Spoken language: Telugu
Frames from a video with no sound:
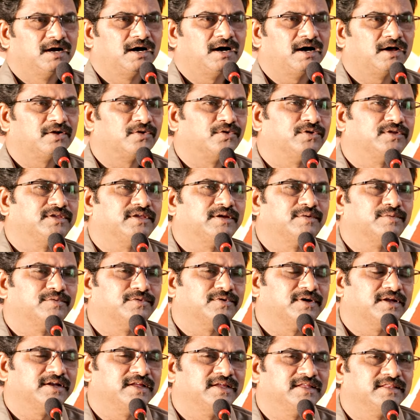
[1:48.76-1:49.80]
ఆరోగ్యము
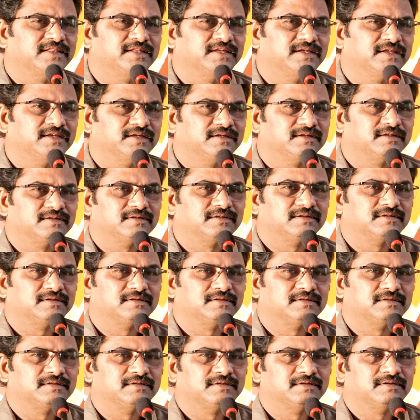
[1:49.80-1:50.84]
అనేది
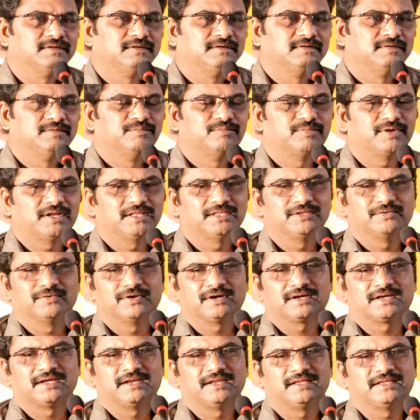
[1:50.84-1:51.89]
ప్రతి
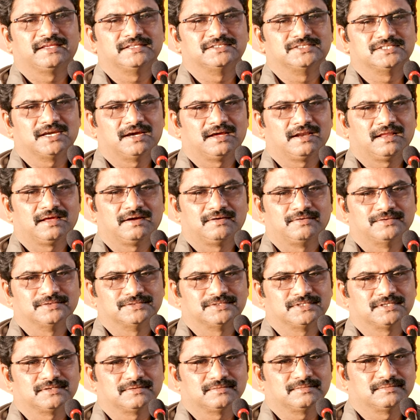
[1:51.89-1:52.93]
ఒక్కరికి చాలా
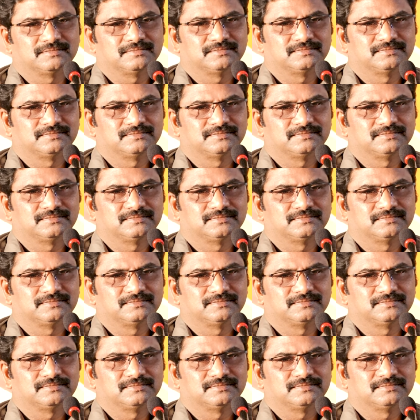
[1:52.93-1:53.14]
అవసరం